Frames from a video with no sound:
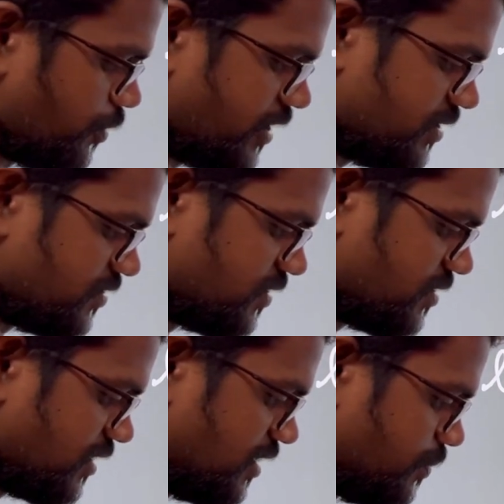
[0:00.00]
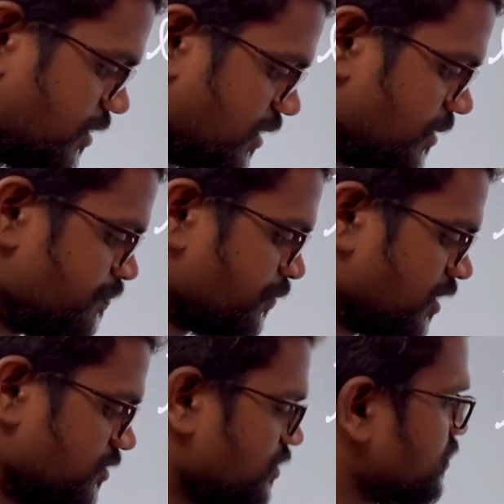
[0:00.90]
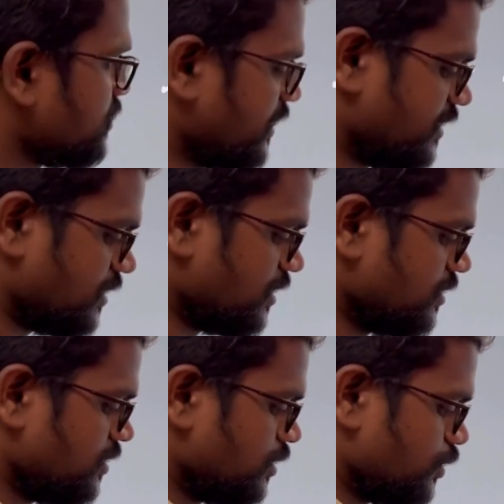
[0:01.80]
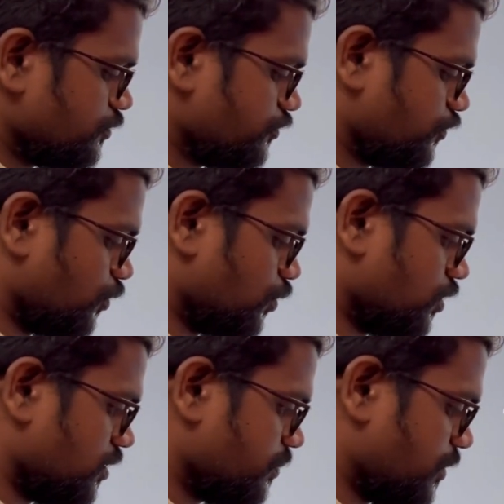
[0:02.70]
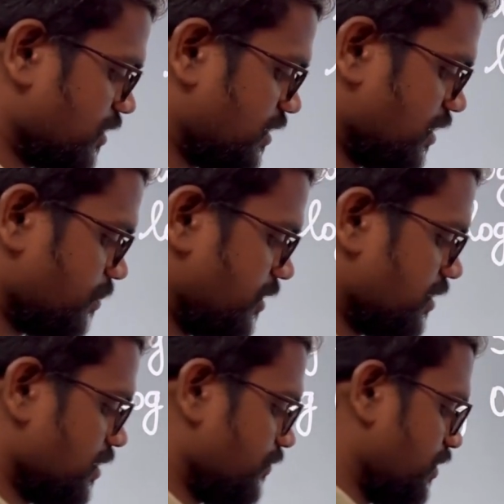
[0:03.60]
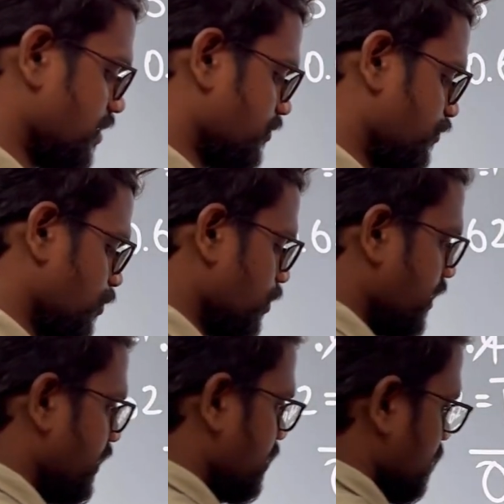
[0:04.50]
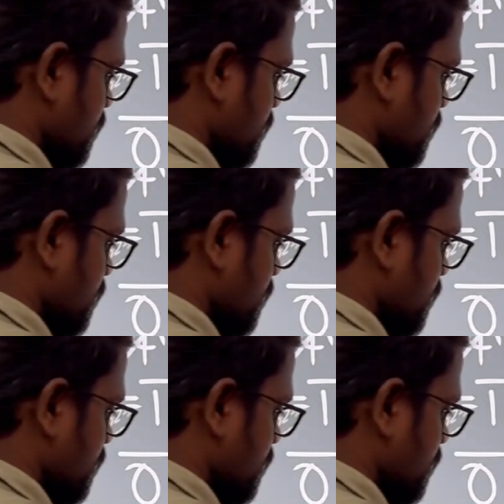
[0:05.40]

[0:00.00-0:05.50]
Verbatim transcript: பாயிண்ட் சிக்ஸ் எயிட்டை பாருங்கள் சிக்ஸ் எயிட்டில் ஃபோர் பார்த்திங்க அப்படின்னா வி ஹேவ் ஃபோர் எயிட்